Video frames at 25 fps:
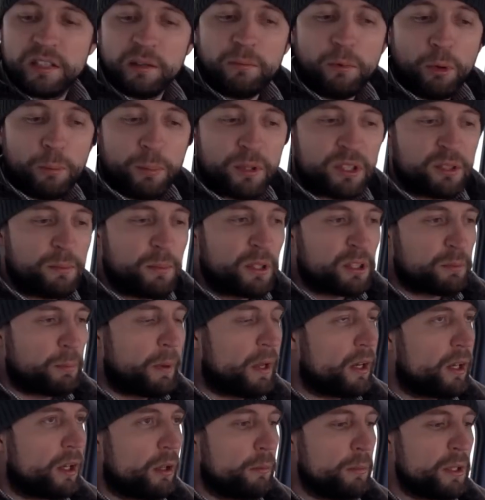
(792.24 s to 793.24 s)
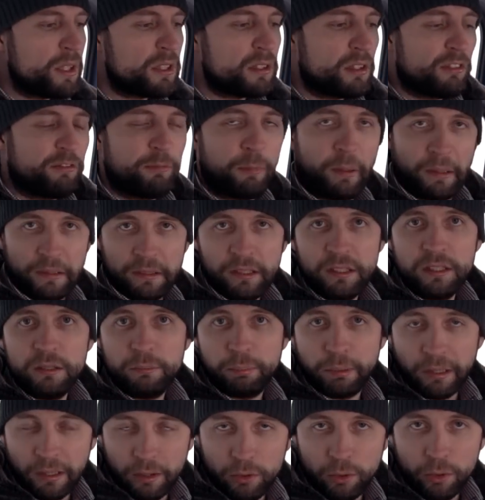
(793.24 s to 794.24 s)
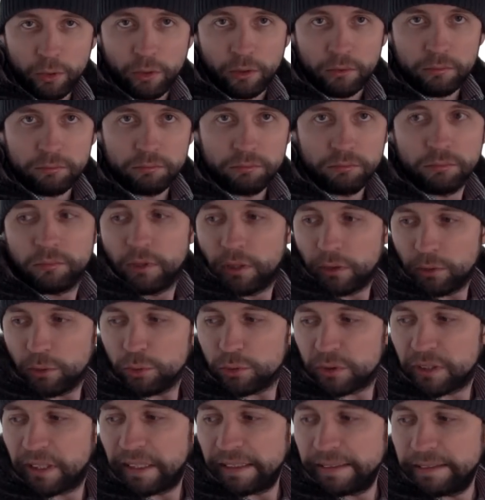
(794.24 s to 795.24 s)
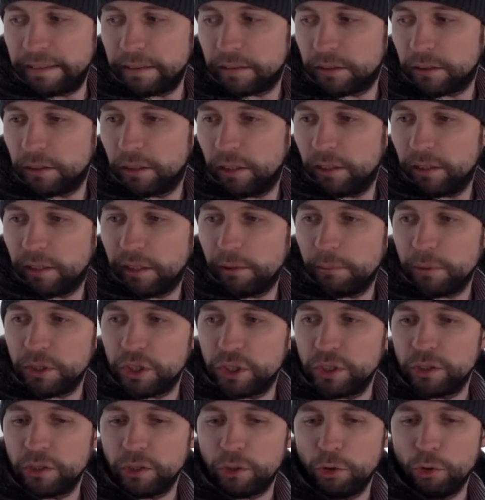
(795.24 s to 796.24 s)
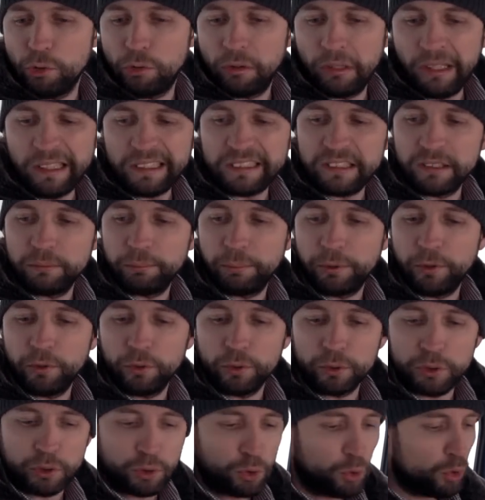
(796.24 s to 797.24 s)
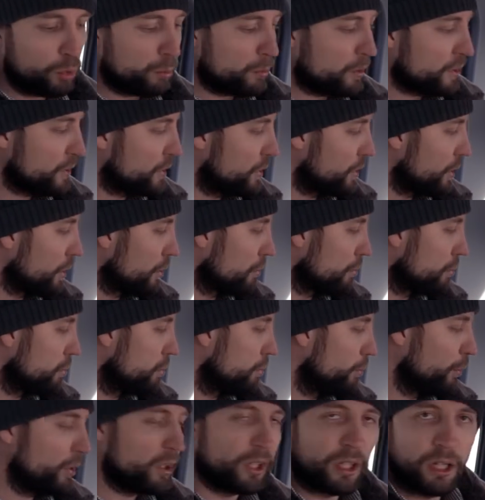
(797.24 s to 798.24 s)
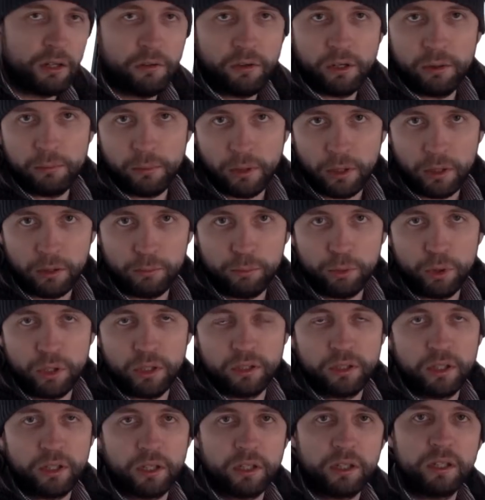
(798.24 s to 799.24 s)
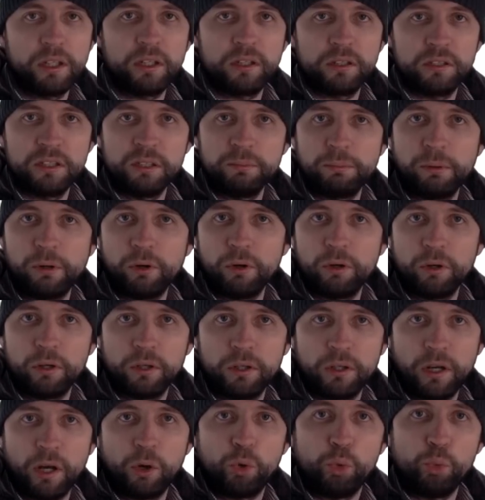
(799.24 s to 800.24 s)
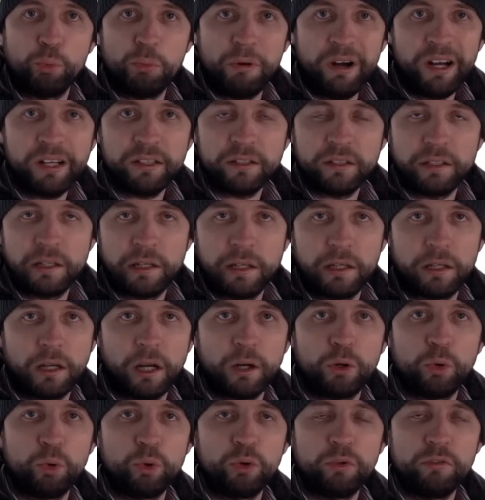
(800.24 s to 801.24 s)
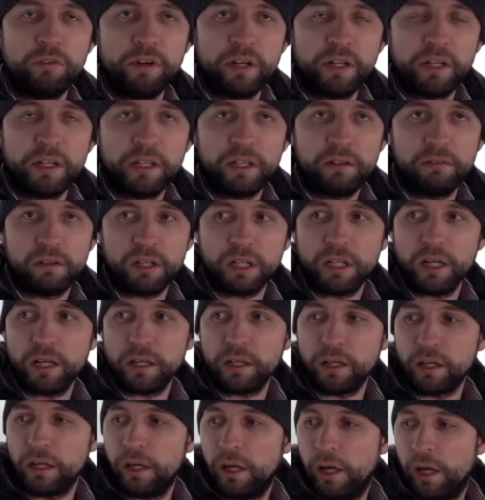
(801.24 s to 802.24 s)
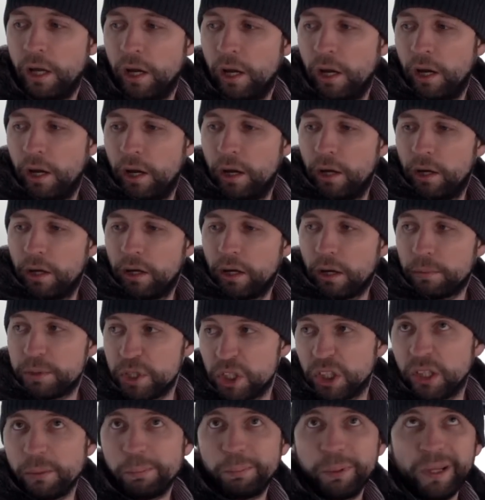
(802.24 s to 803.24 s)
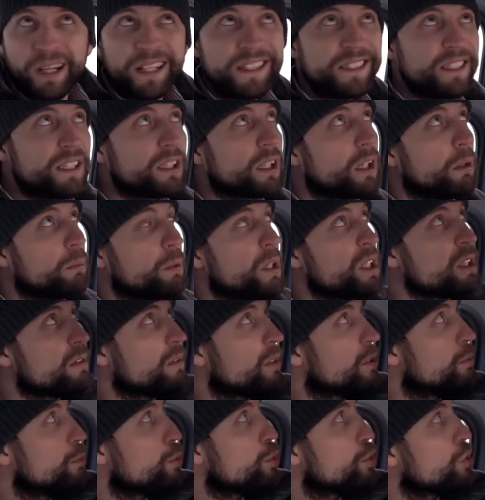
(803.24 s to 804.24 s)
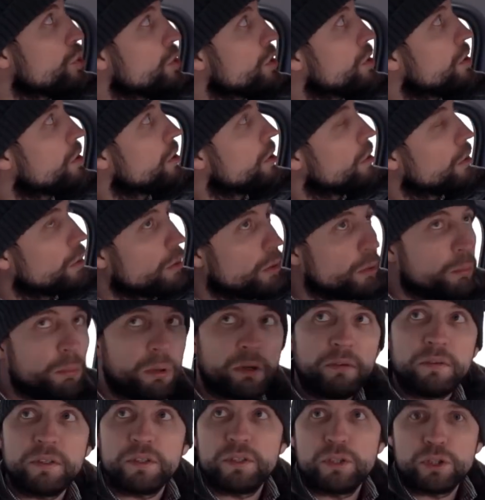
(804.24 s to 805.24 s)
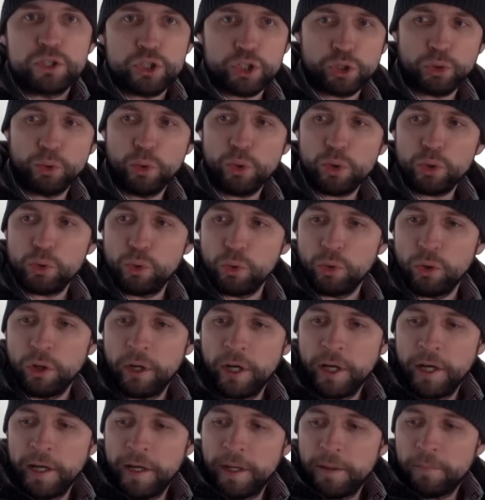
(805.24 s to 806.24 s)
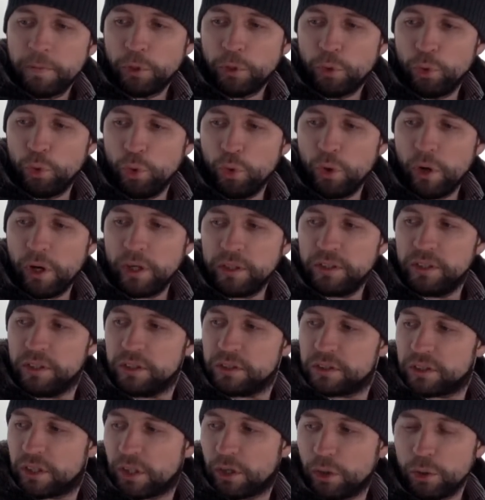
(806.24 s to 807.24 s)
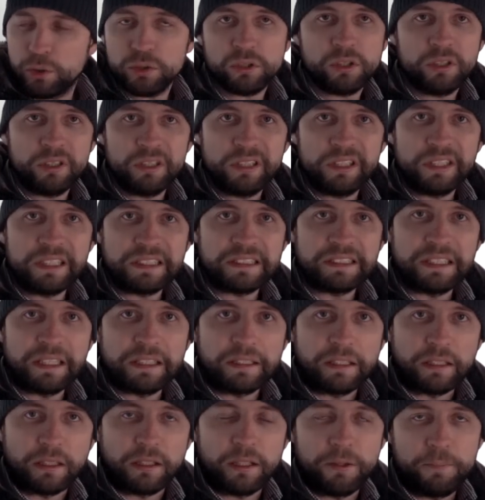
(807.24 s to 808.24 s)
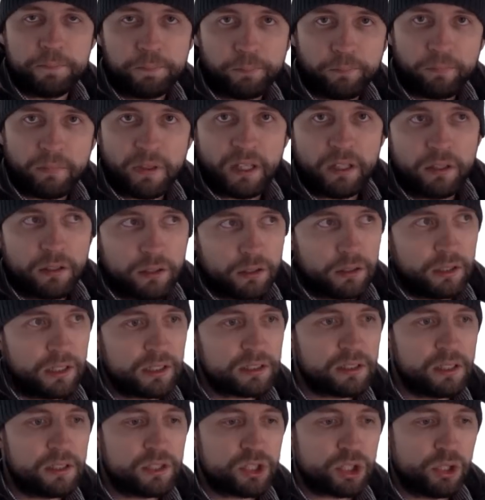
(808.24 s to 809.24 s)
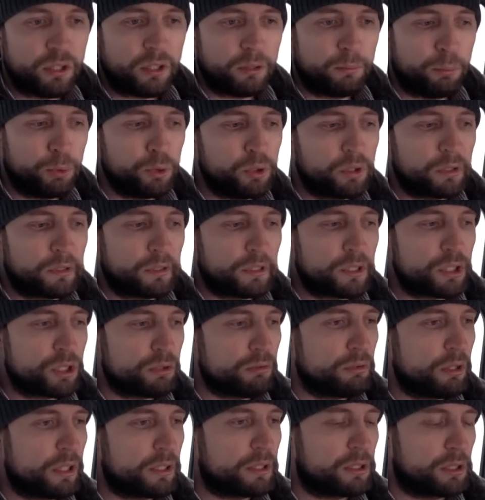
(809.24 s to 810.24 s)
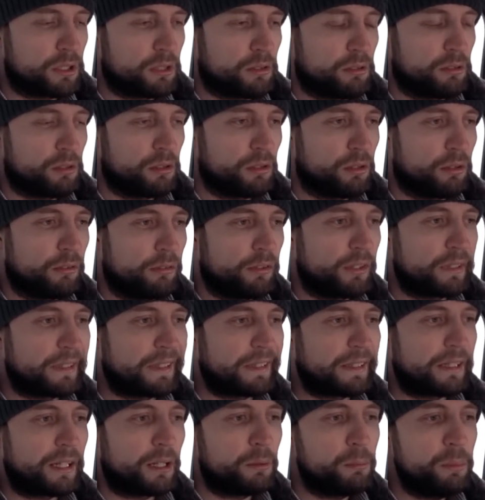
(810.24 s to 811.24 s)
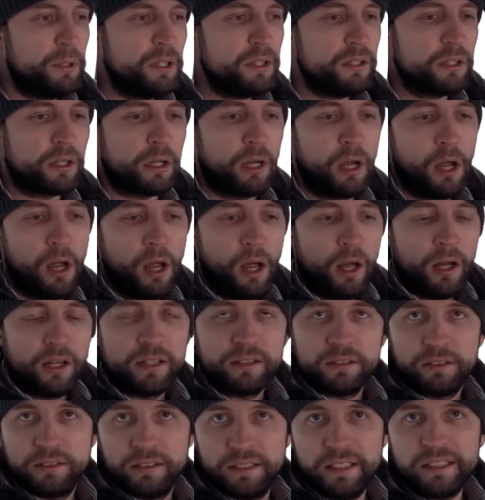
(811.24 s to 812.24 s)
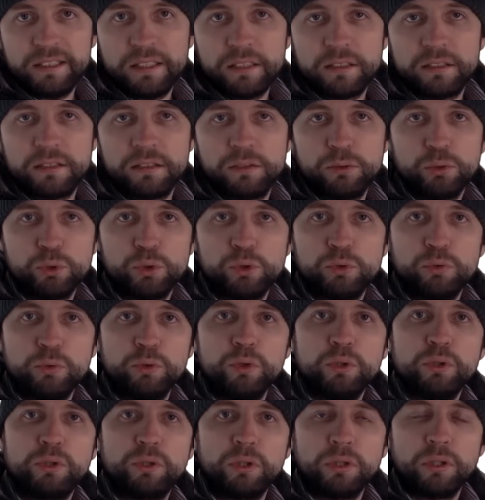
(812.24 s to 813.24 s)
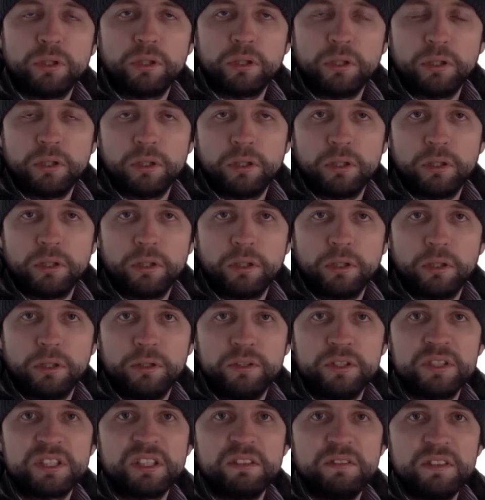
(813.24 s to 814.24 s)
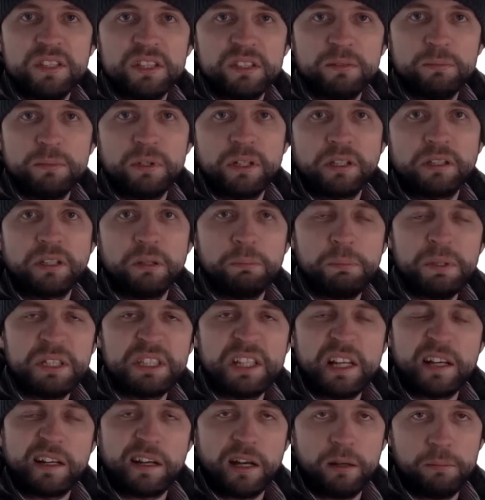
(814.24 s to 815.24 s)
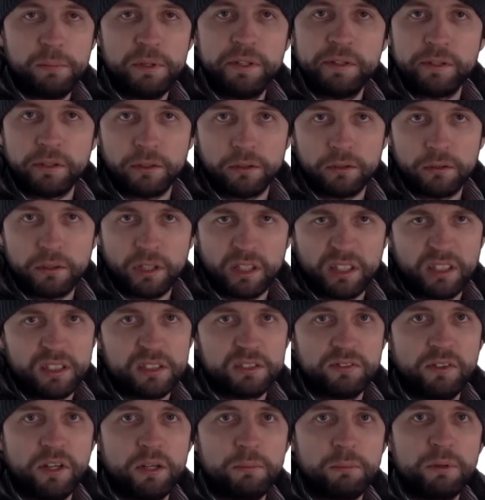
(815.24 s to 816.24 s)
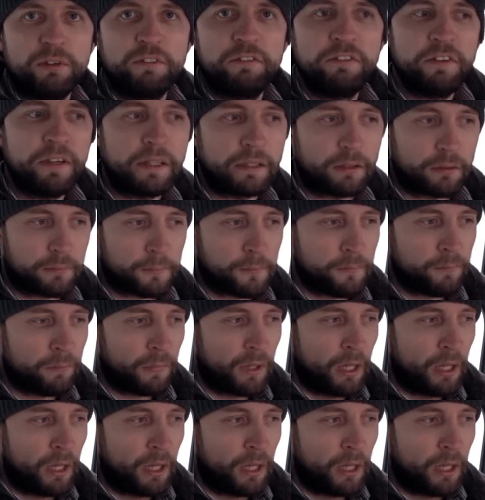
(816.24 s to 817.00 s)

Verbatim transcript: Само по себе спальное место вполне неплохое. Оно годится да, для машин такого класса при стоимости. Мы не говорим о более дорогих, типа, как Умана или как Века а вообще-то пластиком, есть возможность повесить шторку, но один серьезный недостаток. Если человек будет ночевать в этой кабине, здесь отсутствует э, независимый отопитель кабины, так называемый фен.